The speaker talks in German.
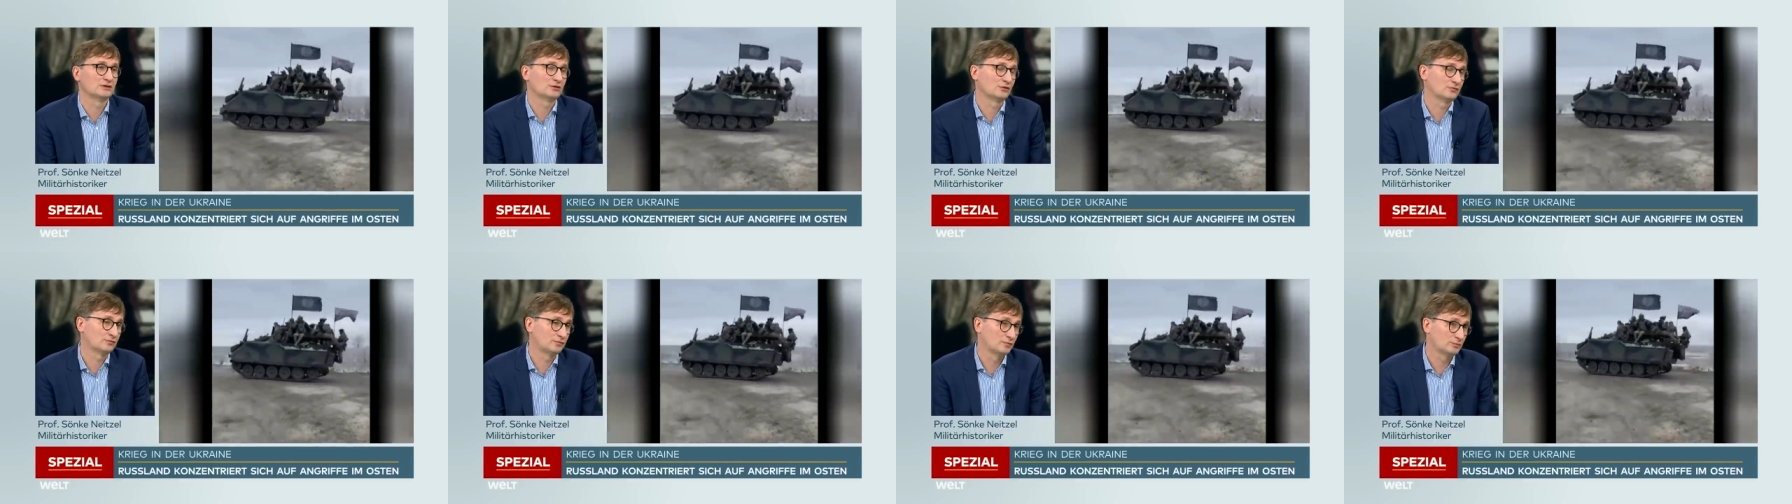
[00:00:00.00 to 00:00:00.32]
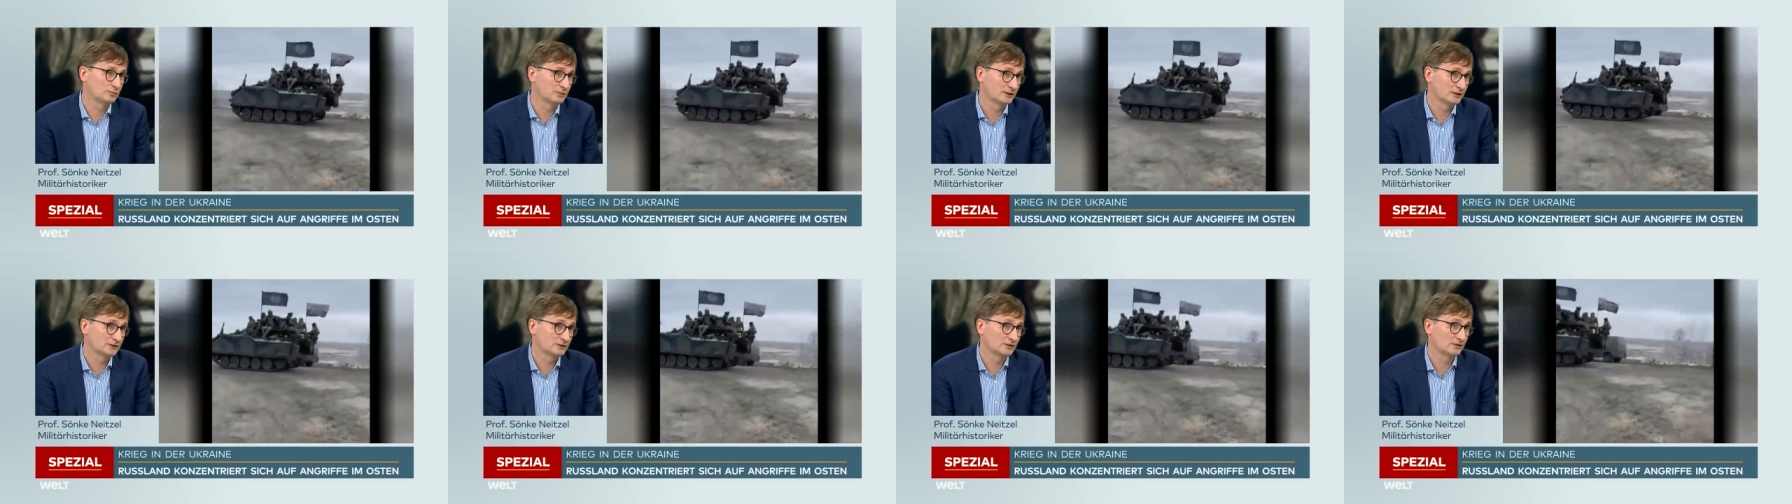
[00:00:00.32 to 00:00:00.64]
doch
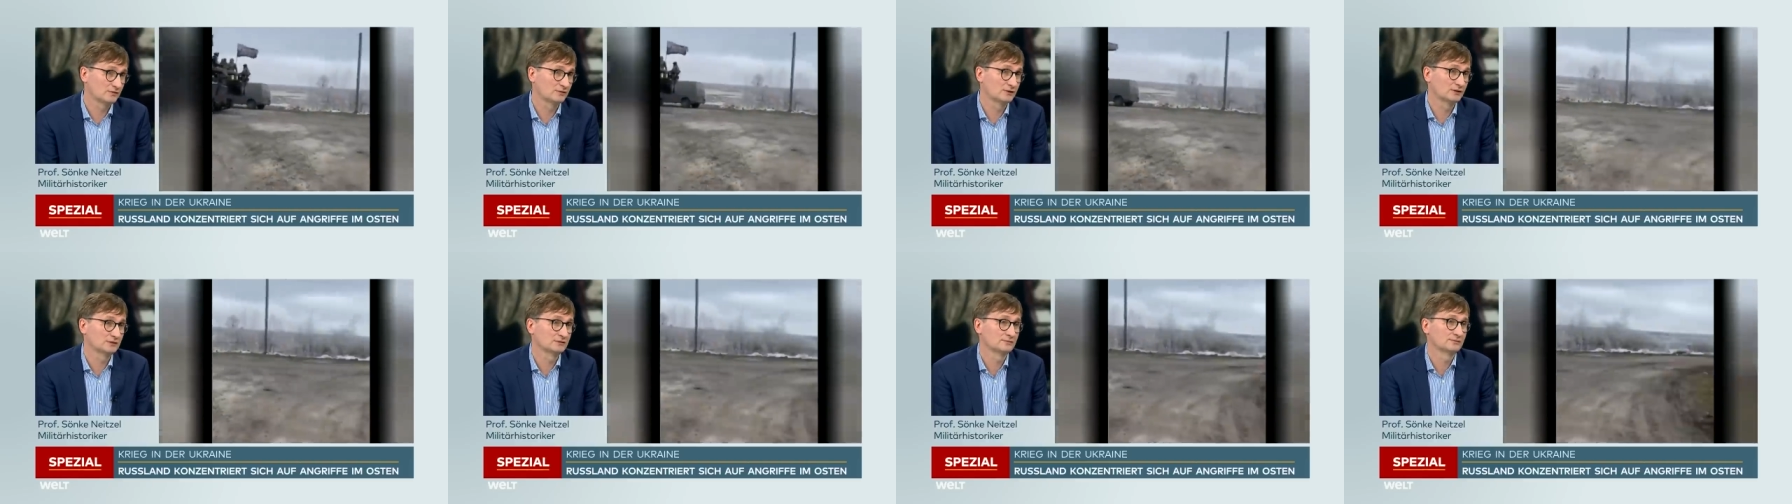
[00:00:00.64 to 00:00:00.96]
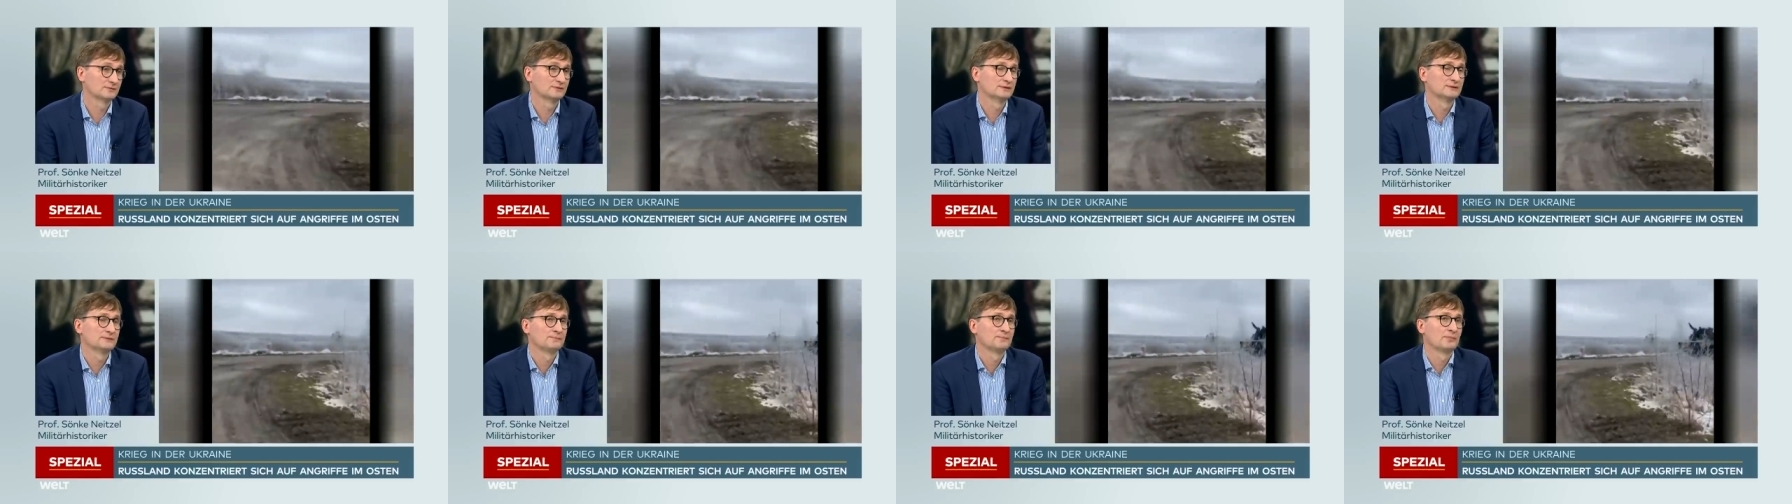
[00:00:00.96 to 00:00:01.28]
vorbereitet waren
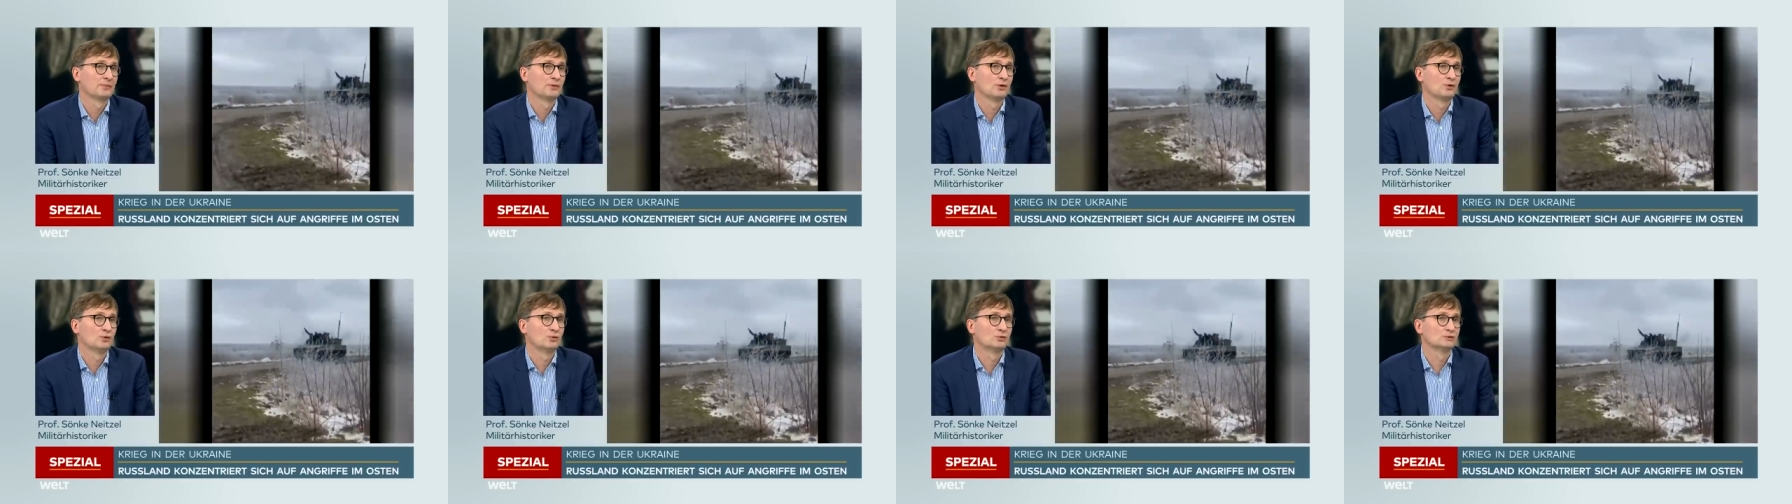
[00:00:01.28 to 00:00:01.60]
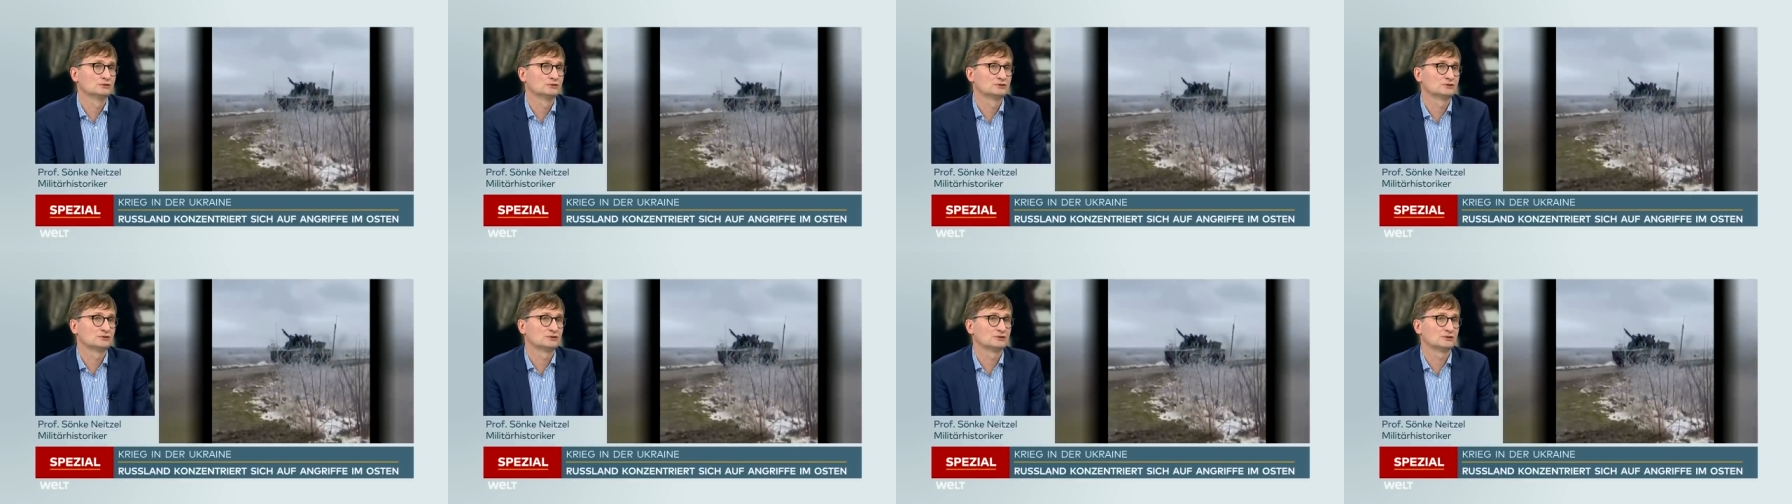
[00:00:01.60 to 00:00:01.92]

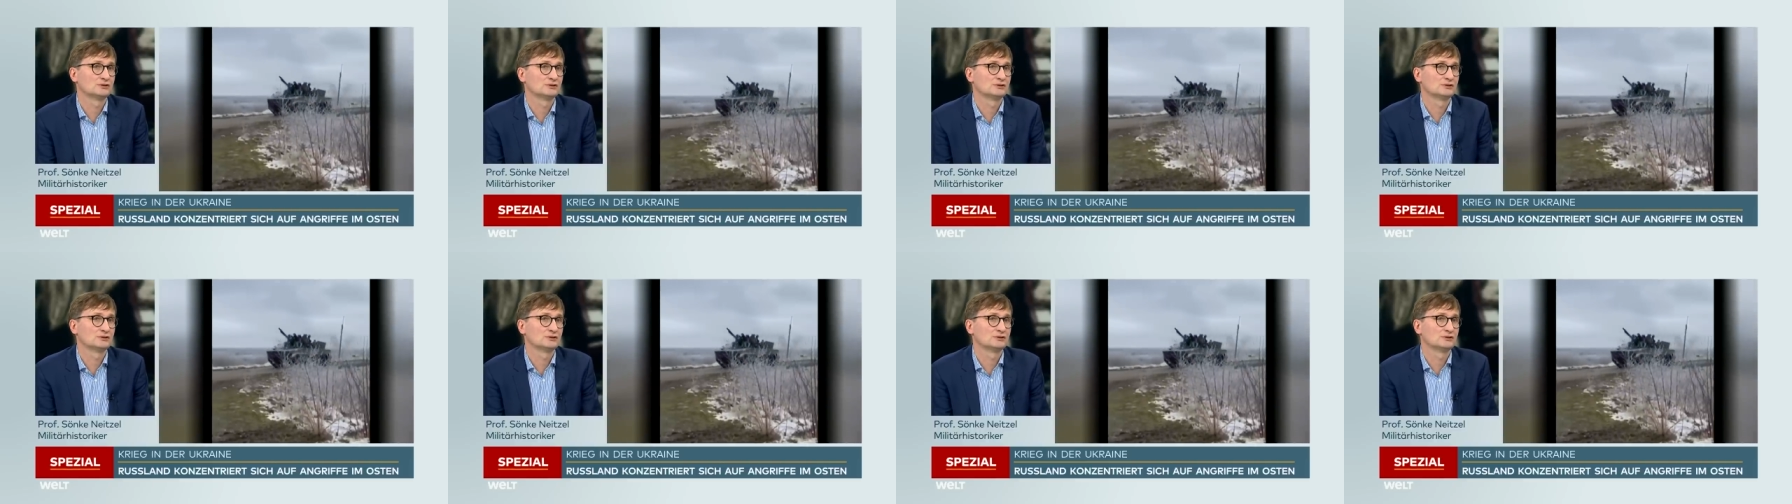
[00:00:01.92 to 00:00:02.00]
und